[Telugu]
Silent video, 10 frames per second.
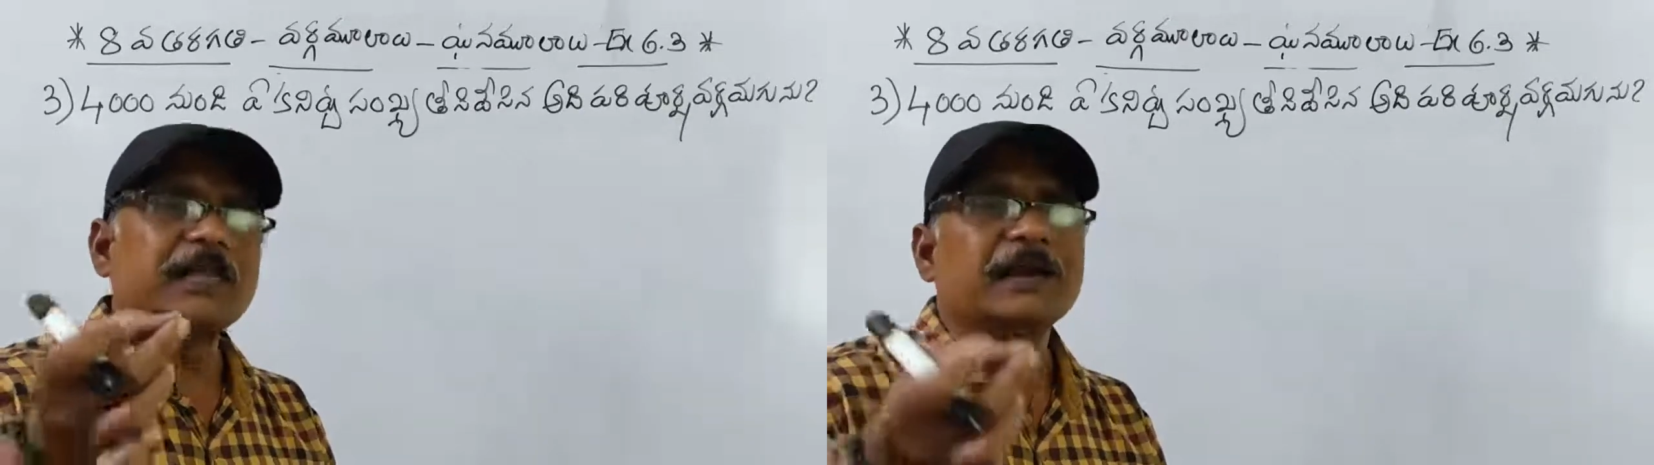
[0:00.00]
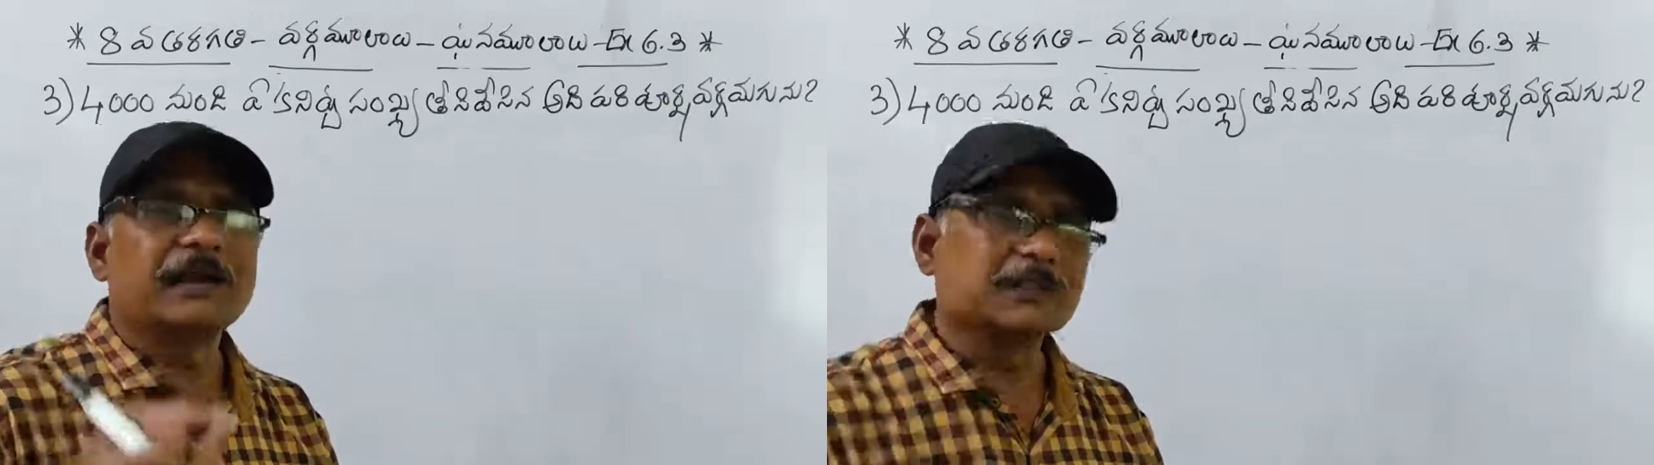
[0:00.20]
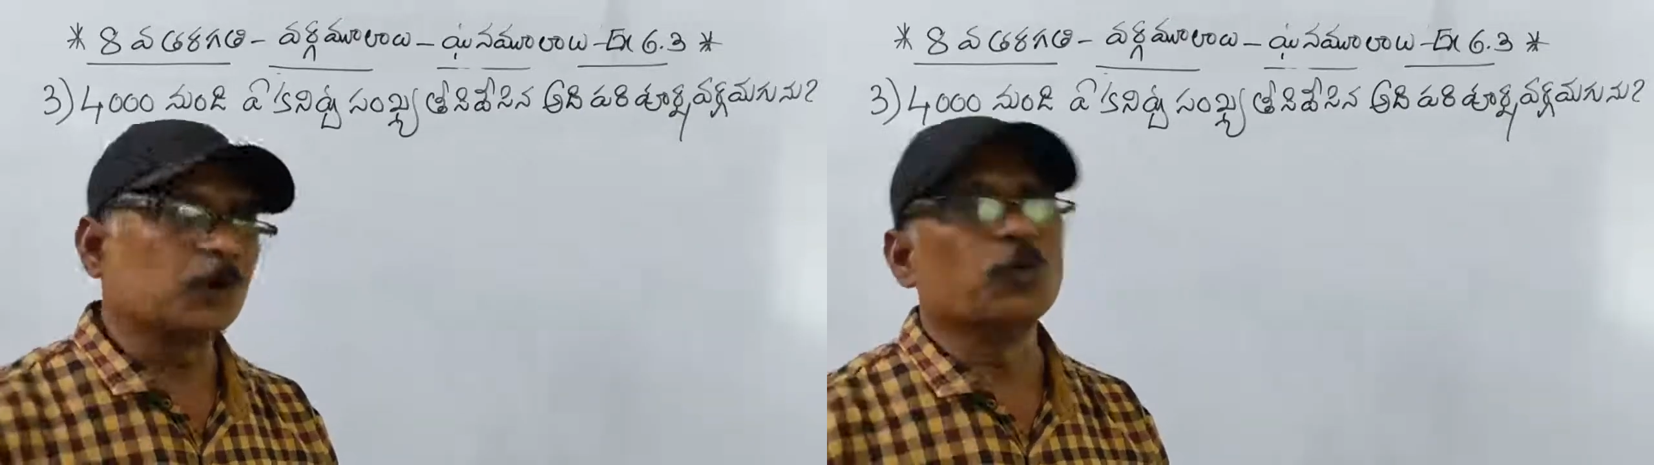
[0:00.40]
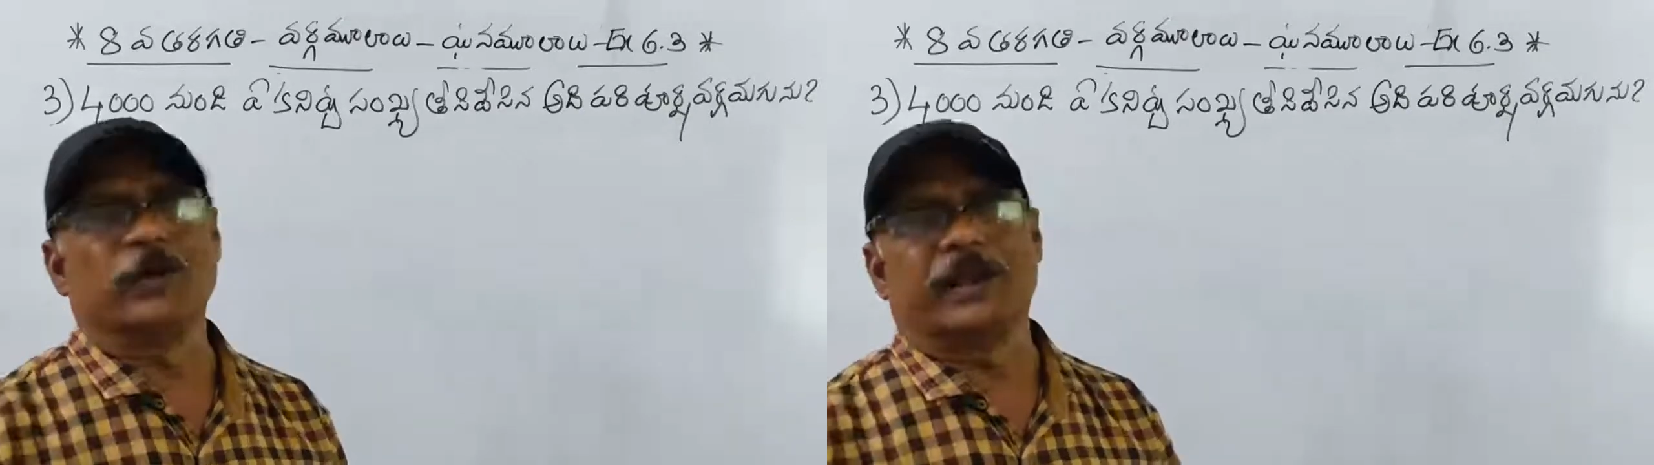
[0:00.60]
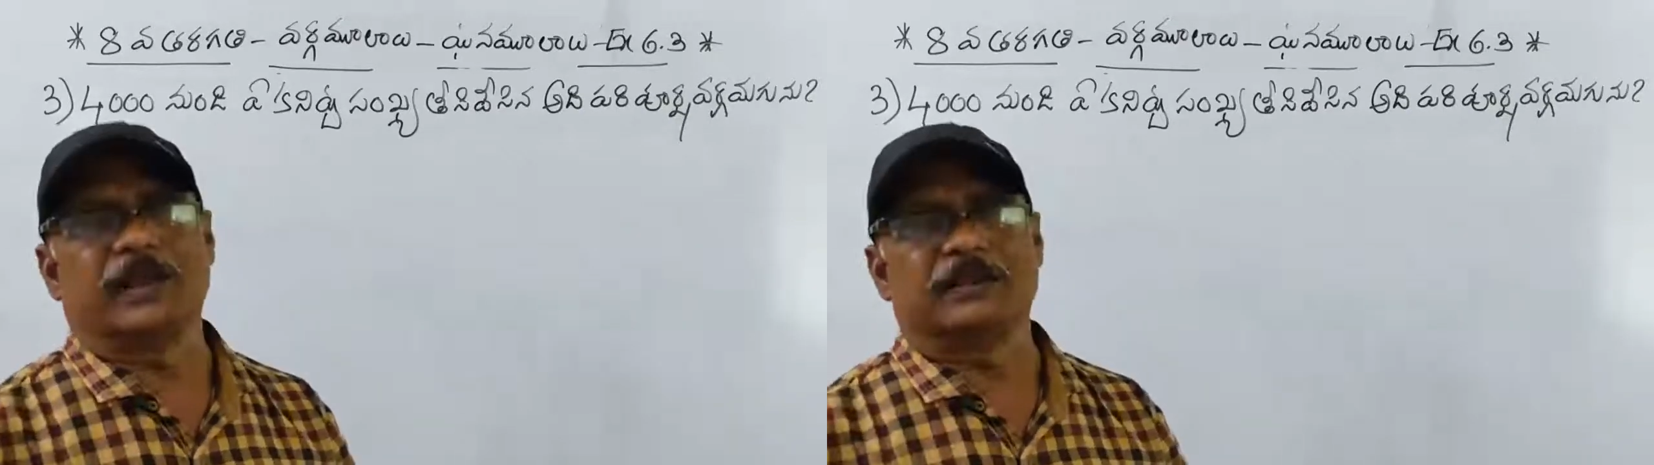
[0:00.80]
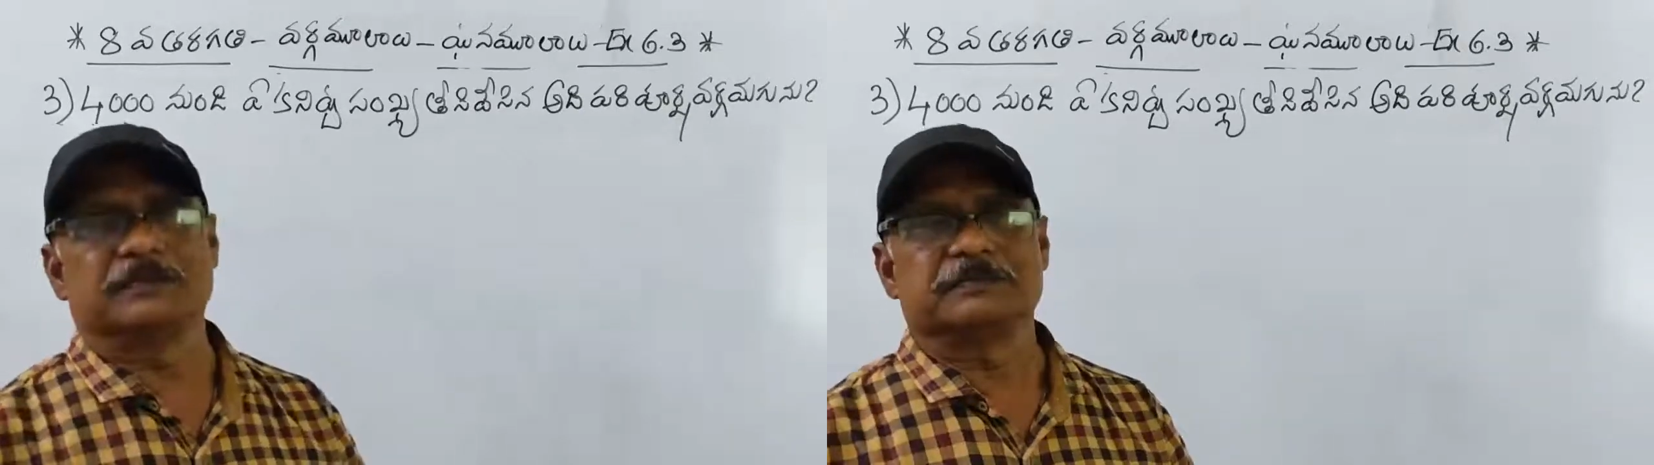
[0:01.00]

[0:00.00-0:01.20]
దానికంటే తక్కువ ఉండాలి